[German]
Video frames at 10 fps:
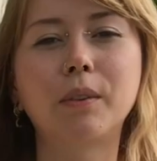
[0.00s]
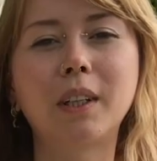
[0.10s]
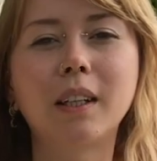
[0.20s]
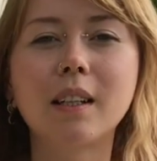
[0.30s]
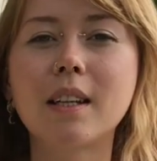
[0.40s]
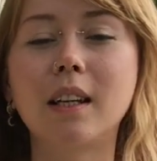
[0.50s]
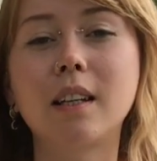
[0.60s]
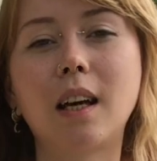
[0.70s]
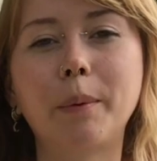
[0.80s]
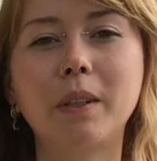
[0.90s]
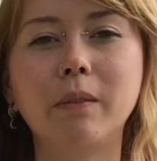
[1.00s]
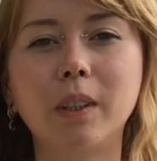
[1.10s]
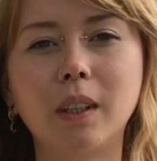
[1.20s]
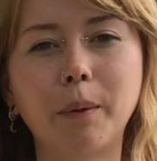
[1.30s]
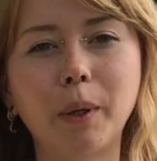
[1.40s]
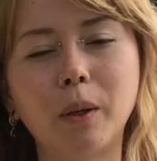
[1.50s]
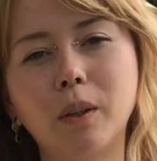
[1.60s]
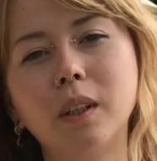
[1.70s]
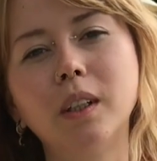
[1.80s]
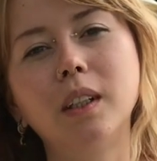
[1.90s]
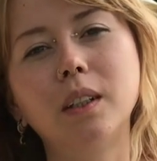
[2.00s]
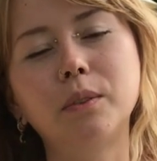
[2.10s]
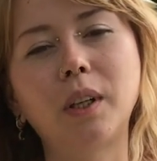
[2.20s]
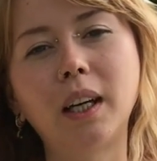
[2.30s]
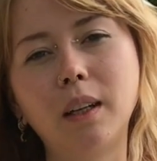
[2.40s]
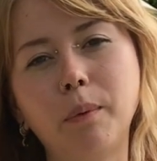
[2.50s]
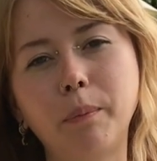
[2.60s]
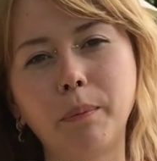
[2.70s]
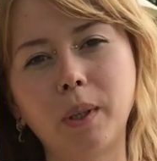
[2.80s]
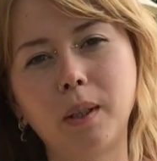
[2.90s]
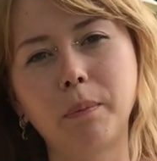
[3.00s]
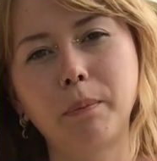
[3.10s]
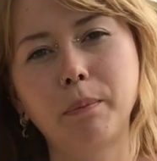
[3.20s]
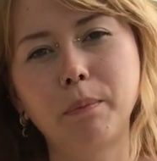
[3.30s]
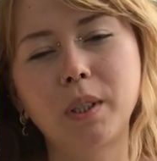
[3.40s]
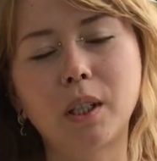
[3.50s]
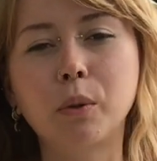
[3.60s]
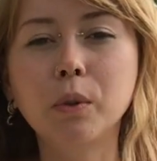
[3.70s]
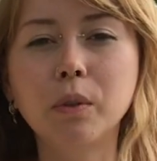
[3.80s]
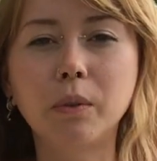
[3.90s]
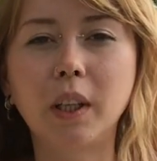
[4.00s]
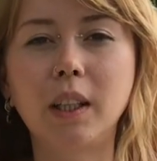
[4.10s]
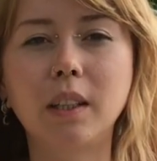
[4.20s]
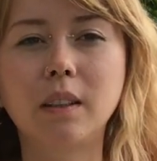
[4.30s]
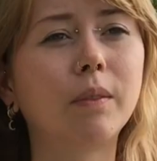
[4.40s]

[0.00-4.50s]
Auf der anderen Seite arbeiten wir aber auch vor allem ähm, mit akuten Fällen.